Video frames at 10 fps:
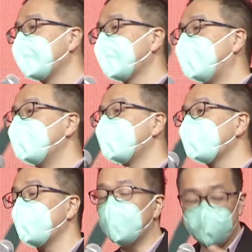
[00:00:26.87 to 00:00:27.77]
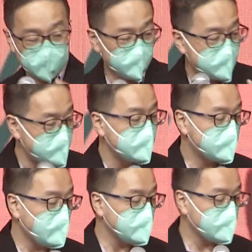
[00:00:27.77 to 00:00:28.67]
他们做了很多建
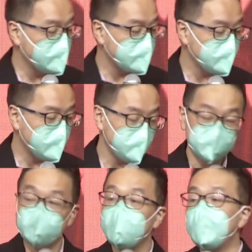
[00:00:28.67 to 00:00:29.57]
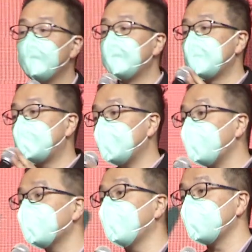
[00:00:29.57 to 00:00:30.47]
造的工作，很多
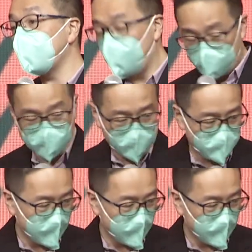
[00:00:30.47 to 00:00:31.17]
教导的工作，